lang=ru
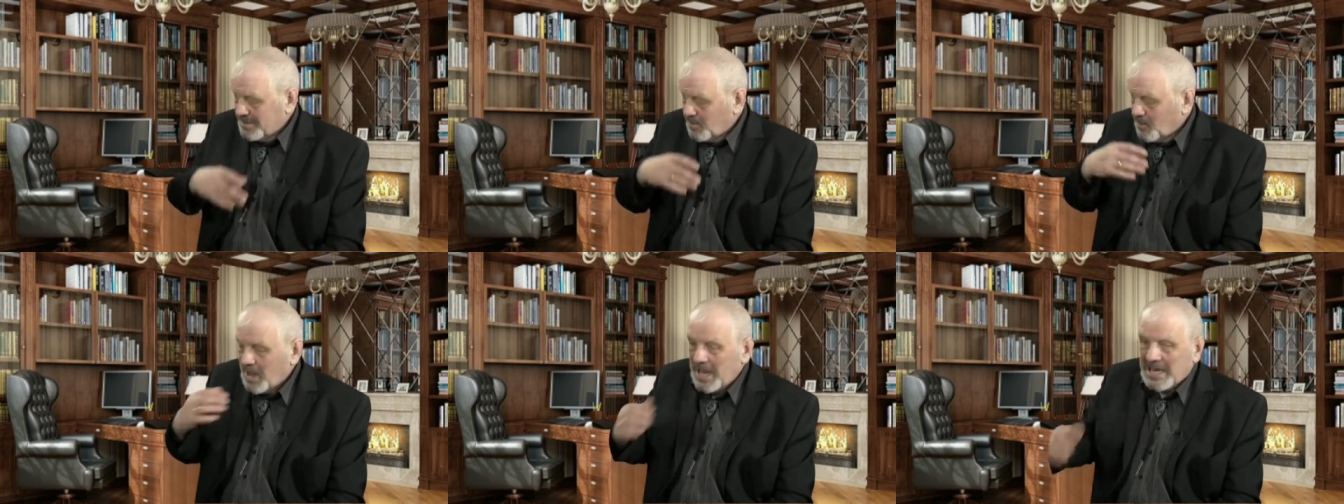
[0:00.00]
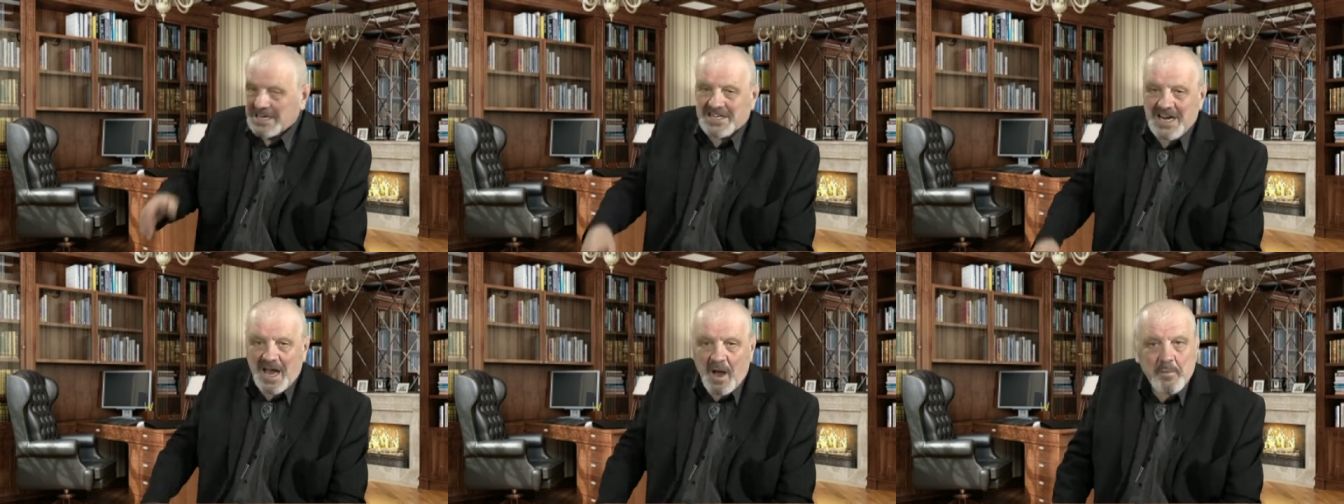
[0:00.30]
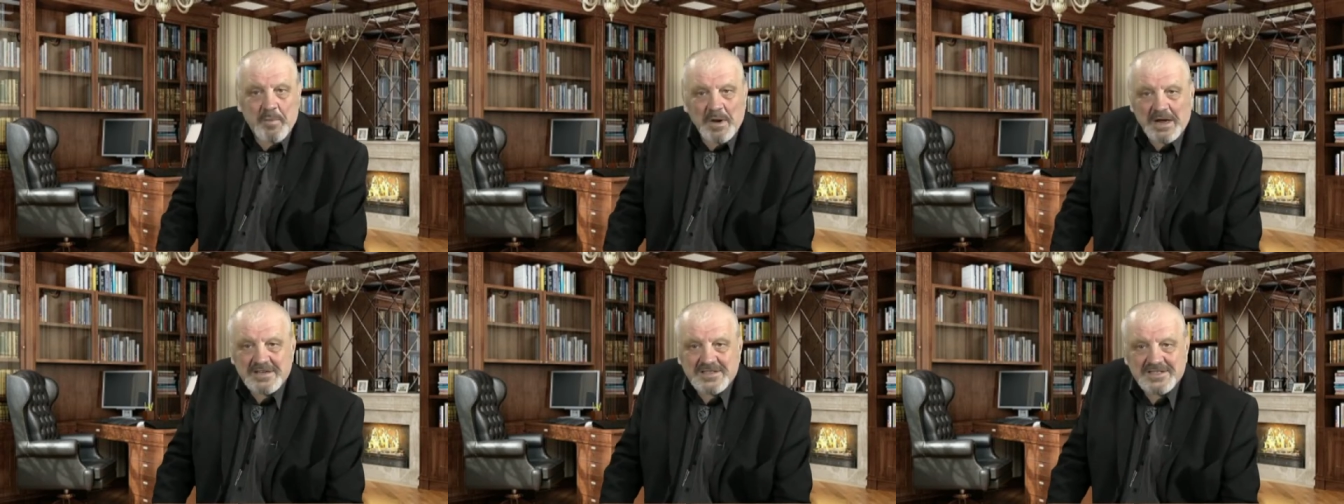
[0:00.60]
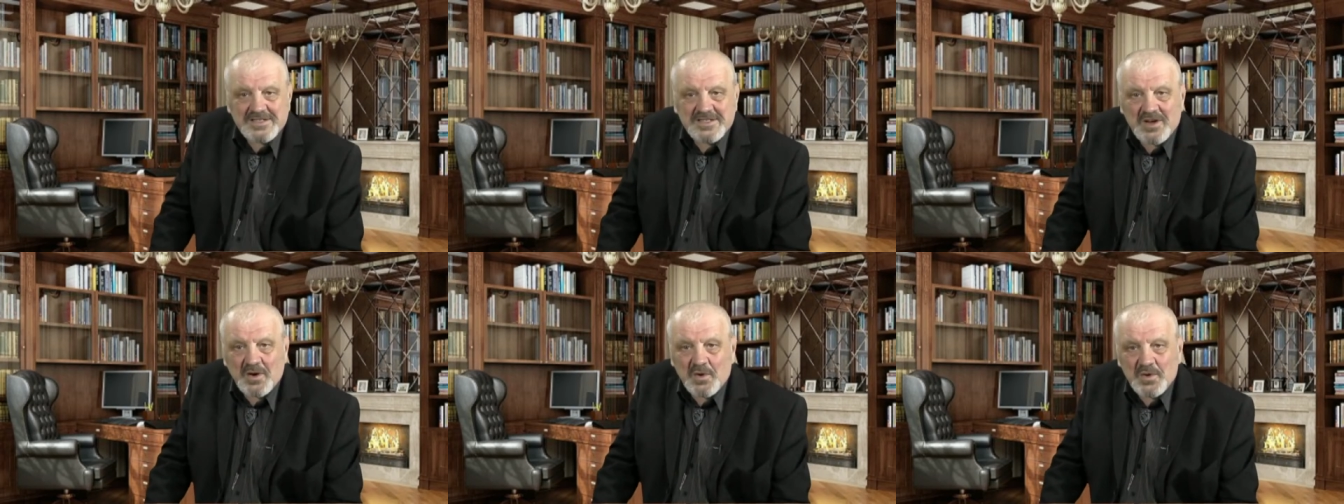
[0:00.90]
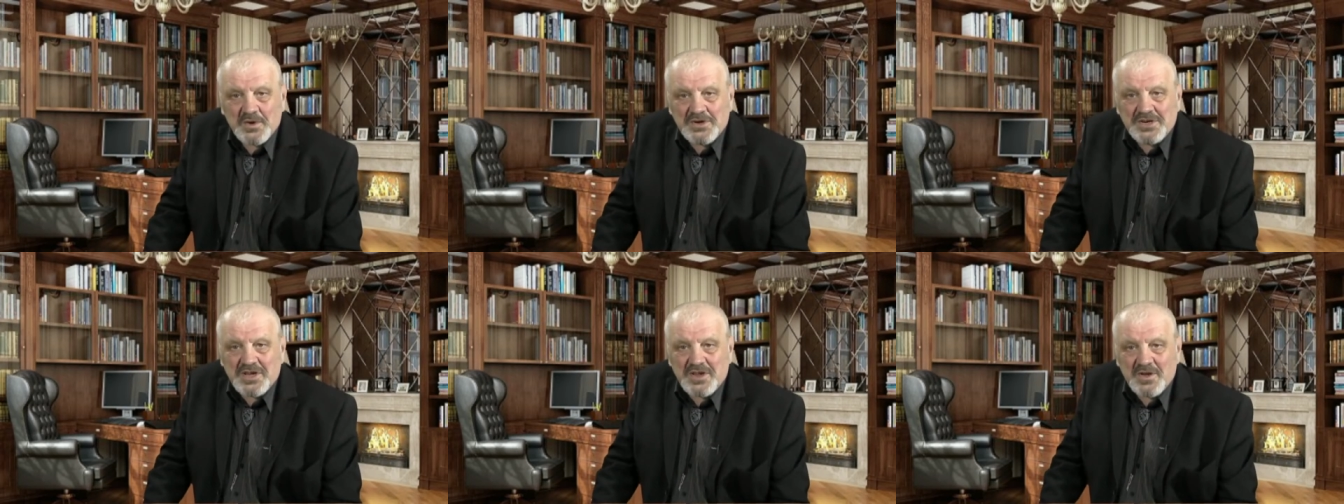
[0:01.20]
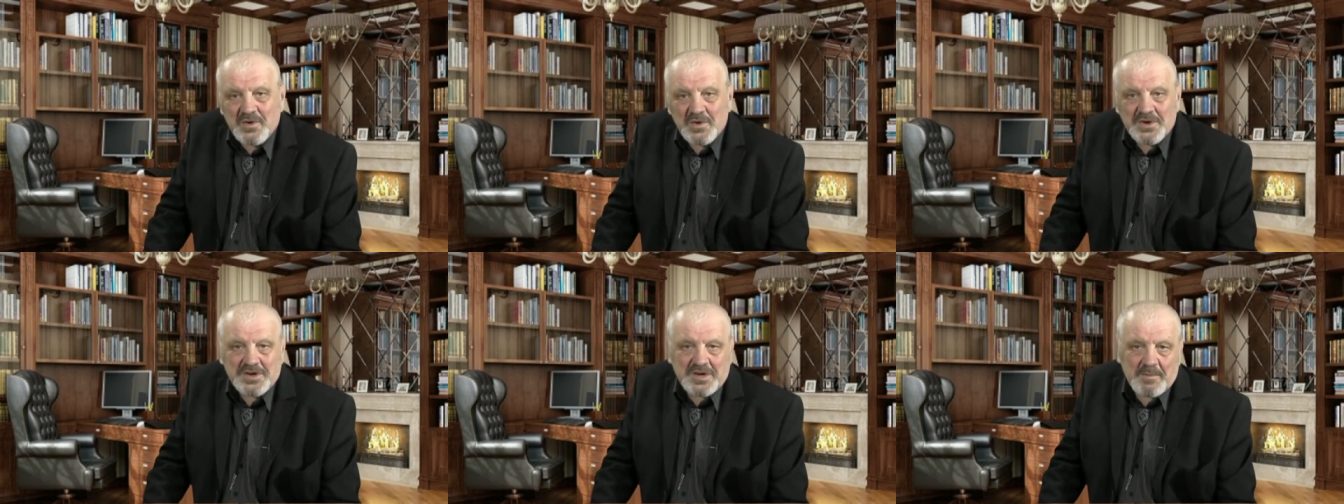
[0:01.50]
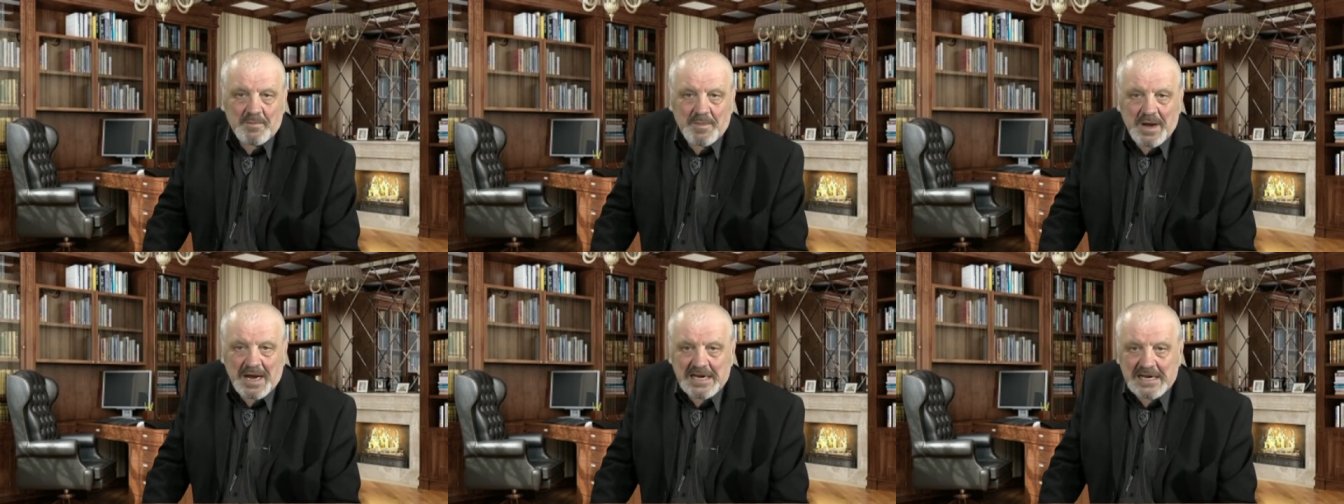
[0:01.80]
урожай получится очень и очень
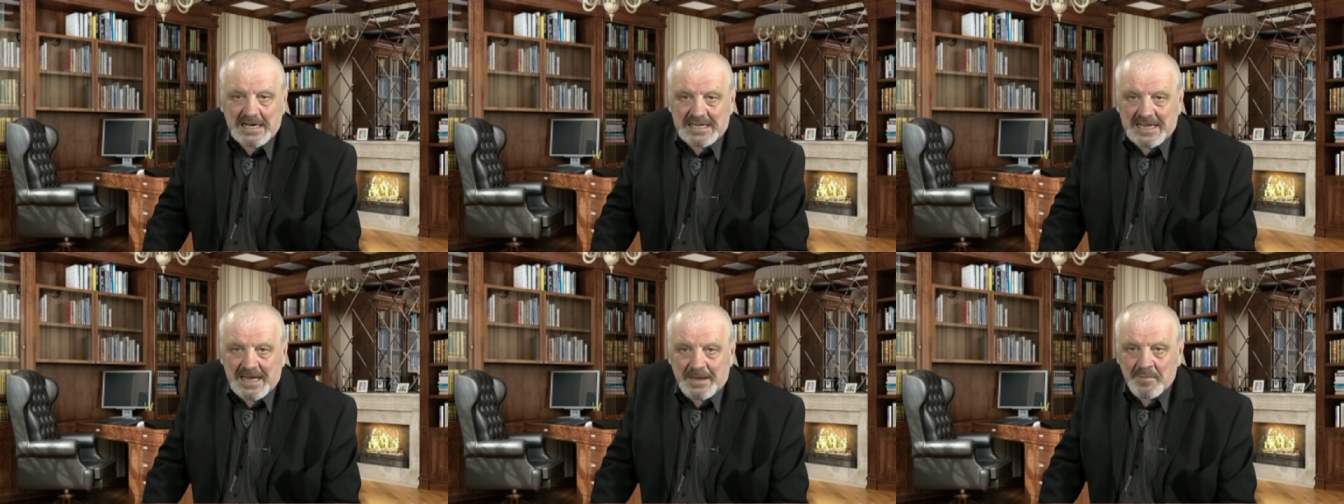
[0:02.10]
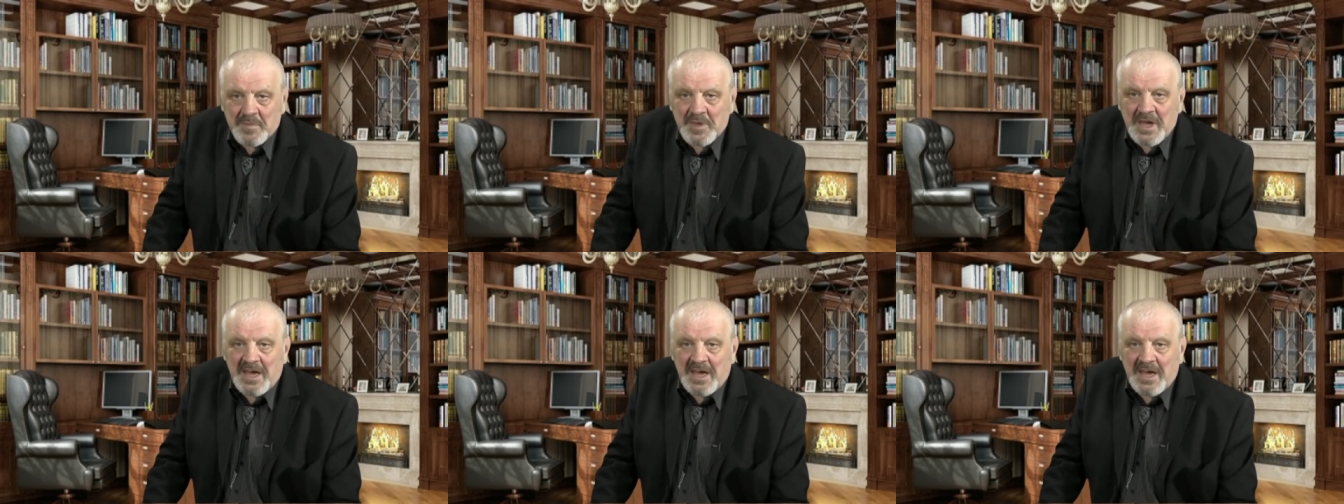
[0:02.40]
богатый.